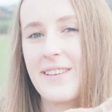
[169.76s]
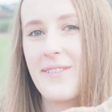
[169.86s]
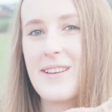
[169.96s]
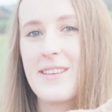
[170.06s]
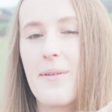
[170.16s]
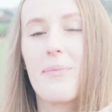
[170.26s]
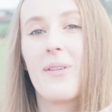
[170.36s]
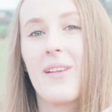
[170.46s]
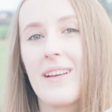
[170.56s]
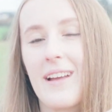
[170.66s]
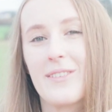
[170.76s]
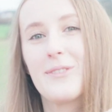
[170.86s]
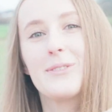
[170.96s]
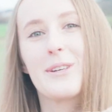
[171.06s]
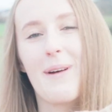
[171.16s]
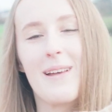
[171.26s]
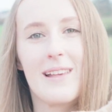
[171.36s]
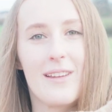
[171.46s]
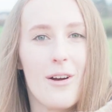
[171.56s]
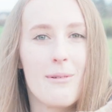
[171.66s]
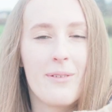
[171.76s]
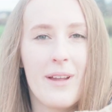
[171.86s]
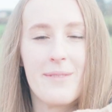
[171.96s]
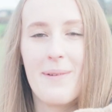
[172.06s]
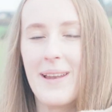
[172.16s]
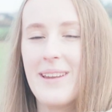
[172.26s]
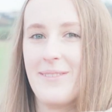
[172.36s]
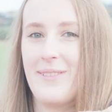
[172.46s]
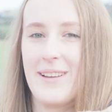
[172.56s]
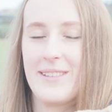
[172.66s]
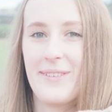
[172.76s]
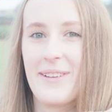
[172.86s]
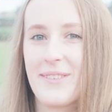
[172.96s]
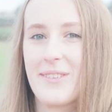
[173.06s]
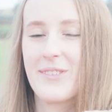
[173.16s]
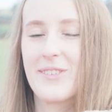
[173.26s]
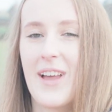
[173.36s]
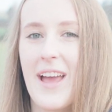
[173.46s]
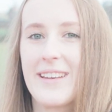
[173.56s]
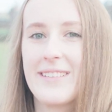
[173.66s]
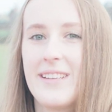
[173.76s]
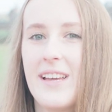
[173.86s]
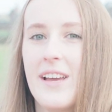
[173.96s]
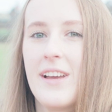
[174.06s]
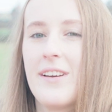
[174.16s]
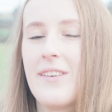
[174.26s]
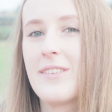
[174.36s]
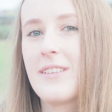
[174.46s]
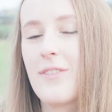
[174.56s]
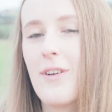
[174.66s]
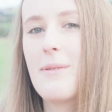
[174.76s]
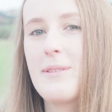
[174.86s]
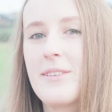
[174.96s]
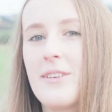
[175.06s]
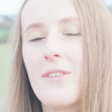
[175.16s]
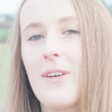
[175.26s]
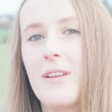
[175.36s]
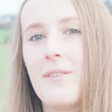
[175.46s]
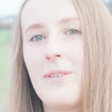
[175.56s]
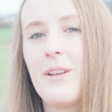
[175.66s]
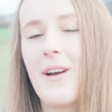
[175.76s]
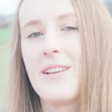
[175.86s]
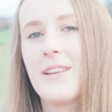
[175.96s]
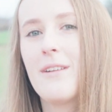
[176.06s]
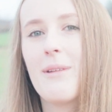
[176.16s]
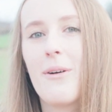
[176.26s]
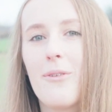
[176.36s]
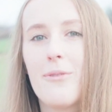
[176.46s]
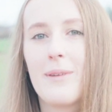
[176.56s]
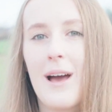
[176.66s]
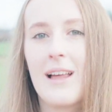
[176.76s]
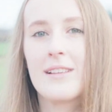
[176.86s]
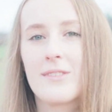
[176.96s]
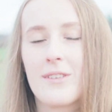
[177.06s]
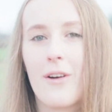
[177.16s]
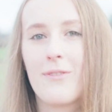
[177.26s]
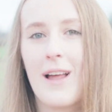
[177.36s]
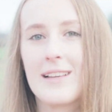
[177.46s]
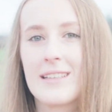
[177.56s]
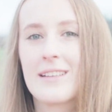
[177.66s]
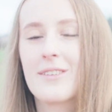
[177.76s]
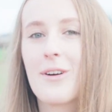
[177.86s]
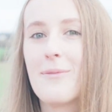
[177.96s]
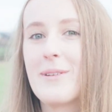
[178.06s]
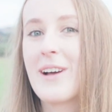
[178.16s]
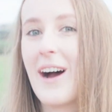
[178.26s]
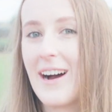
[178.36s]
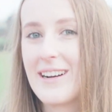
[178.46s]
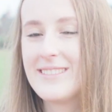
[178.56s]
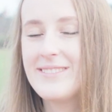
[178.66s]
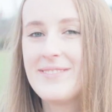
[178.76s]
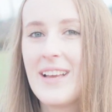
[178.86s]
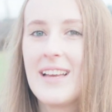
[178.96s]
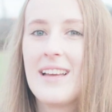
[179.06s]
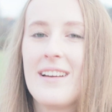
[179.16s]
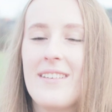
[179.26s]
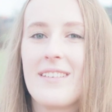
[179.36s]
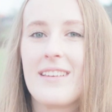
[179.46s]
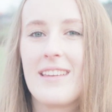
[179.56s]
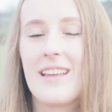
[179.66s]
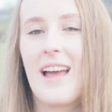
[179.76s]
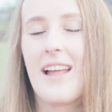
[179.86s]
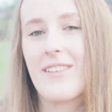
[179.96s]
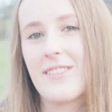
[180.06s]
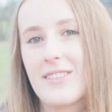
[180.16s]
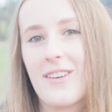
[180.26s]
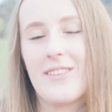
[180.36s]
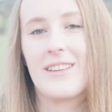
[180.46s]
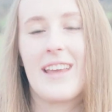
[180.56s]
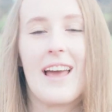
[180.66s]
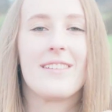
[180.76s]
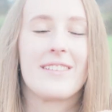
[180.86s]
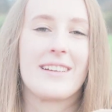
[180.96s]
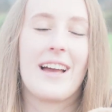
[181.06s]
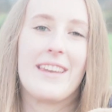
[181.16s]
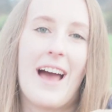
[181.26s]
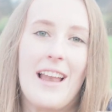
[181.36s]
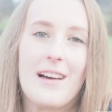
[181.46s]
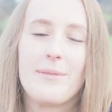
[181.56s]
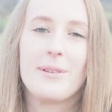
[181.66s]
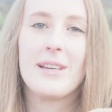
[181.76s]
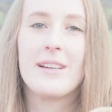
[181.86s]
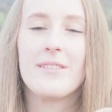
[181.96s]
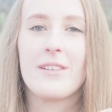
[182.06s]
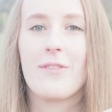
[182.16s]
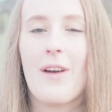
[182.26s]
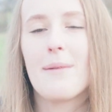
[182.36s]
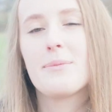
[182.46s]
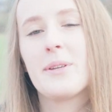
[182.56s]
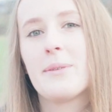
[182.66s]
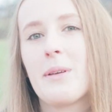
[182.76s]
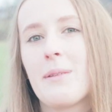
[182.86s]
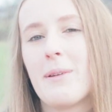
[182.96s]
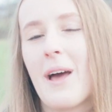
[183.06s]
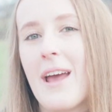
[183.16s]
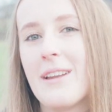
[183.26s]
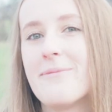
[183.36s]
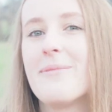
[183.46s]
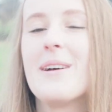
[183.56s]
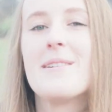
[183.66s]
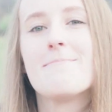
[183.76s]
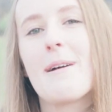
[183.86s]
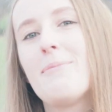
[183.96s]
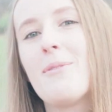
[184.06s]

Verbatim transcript: Ich finde, ich habe es ganz gut gemeistert, auch mal von einem anderen Pferd die Frisur zu schneiden. Und ich freue mich natürlich, wenn ihr dem Video einen Daumen nach oben da lasst und auch fleißig Kommentare. Und ansonsten könnt ihr gerne unseren Kanal abonnieren. Und ich verabschiede mich mit einem Man